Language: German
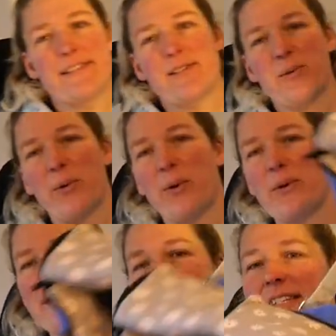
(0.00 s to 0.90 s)

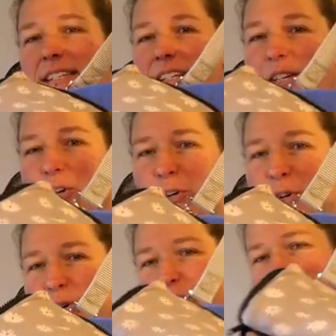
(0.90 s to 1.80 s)
so sieht die
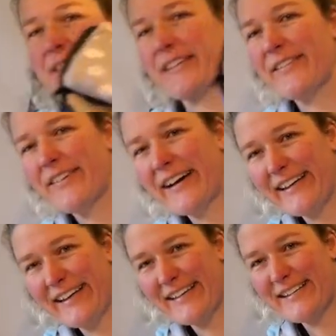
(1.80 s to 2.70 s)
größere
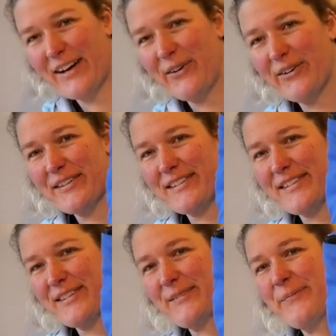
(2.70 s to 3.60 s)
Variante
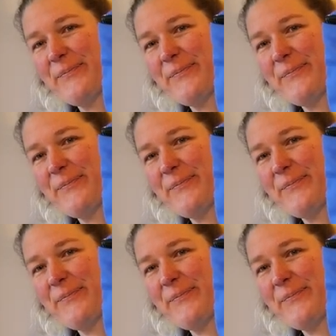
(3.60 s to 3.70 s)
aus.